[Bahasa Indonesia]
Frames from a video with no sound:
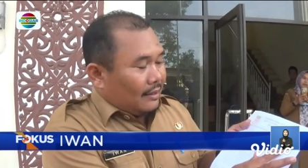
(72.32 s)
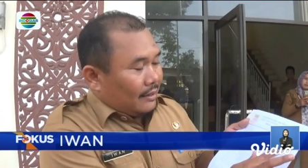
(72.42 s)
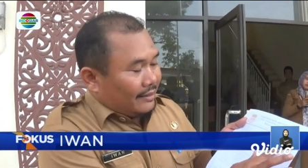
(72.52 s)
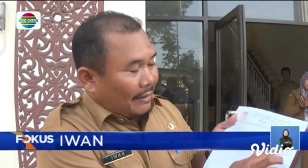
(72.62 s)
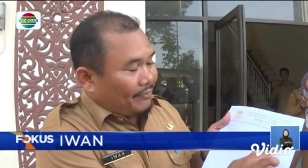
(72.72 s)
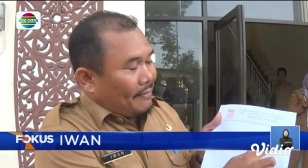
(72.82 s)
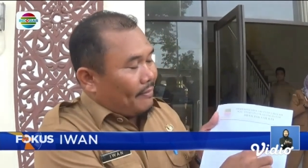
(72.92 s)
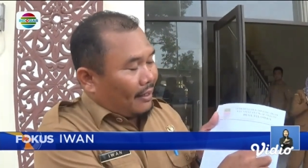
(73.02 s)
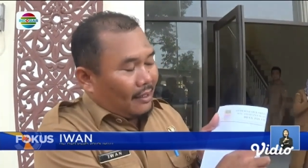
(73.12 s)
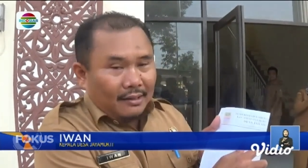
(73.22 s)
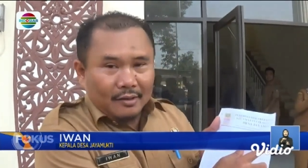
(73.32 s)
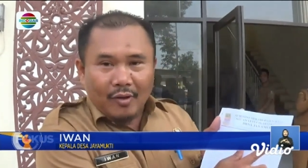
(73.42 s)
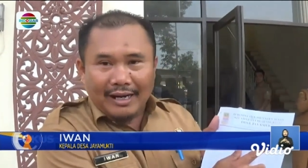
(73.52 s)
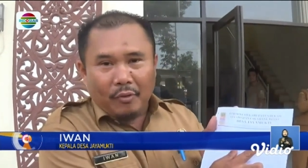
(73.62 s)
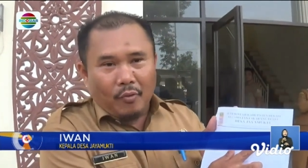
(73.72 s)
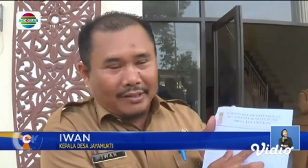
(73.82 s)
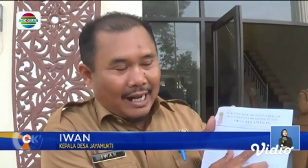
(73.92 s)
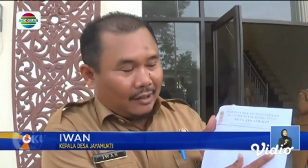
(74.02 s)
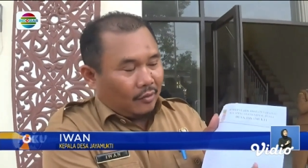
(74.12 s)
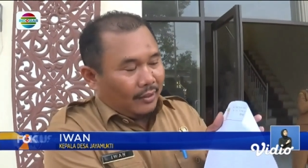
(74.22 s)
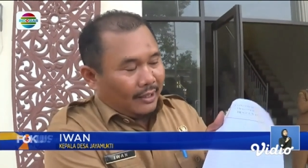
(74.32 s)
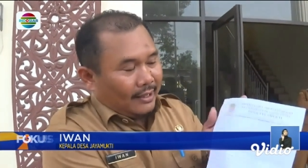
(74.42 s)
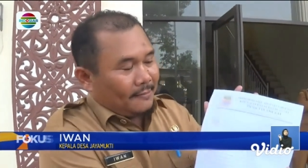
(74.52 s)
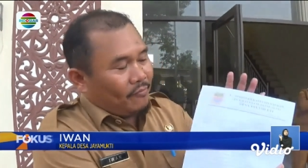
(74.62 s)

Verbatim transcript: September 2021 ini